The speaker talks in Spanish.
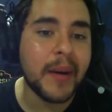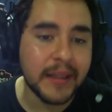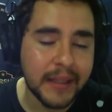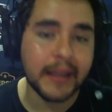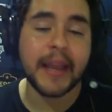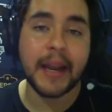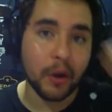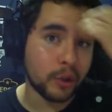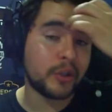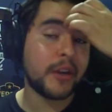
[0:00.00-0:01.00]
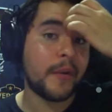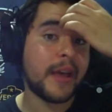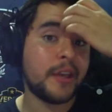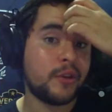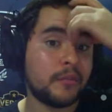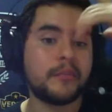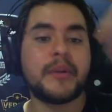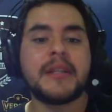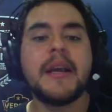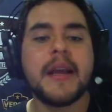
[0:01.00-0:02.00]
parte, eh, lo otro que no había dicho,
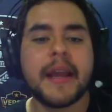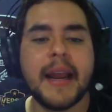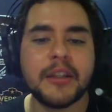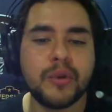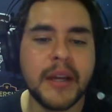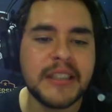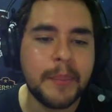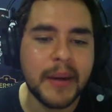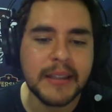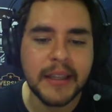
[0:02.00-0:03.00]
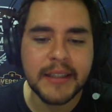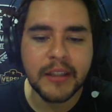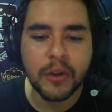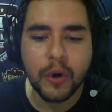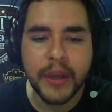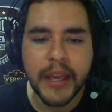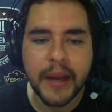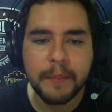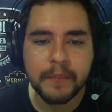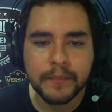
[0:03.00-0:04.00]
pues que al estudiar esta parte de
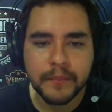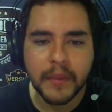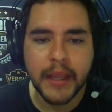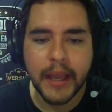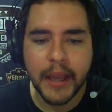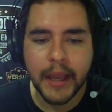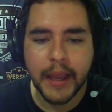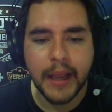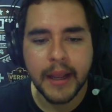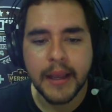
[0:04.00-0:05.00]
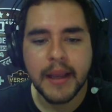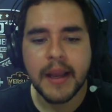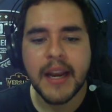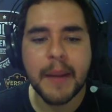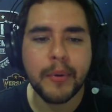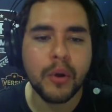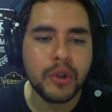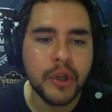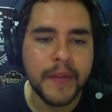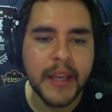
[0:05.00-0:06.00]
tecnología, de la
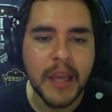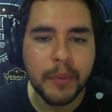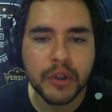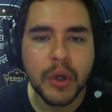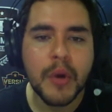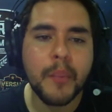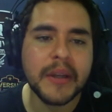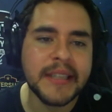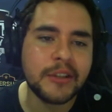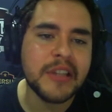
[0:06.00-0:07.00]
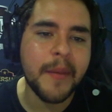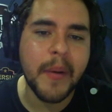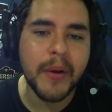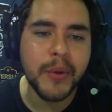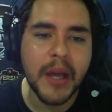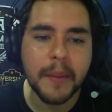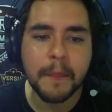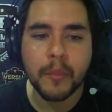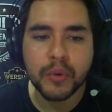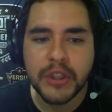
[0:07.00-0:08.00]
producción de equipos, pues eso también me va a ayudar
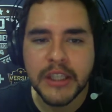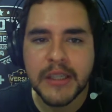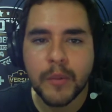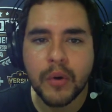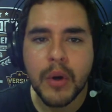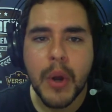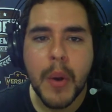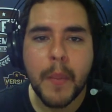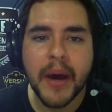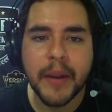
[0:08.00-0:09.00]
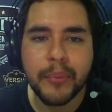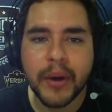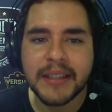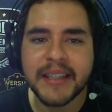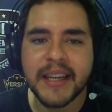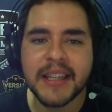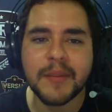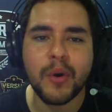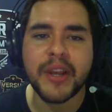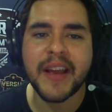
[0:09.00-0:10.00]
muchísimo para poder seguir
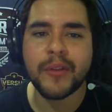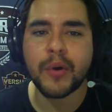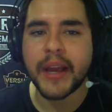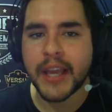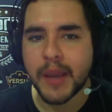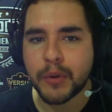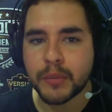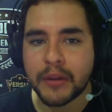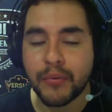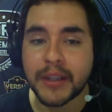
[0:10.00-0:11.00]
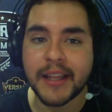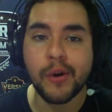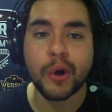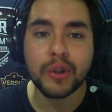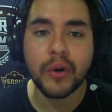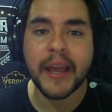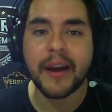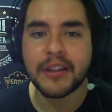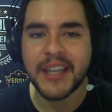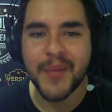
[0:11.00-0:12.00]
desbloqueando equipos más fuertes. Lo otro que
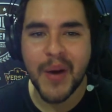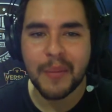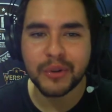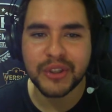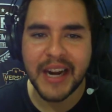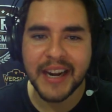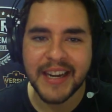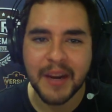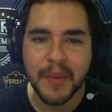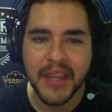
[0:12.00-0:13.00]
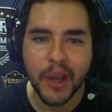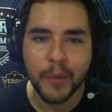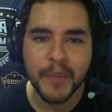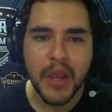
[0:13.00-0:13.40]
ahorita les voy a mostrar en el video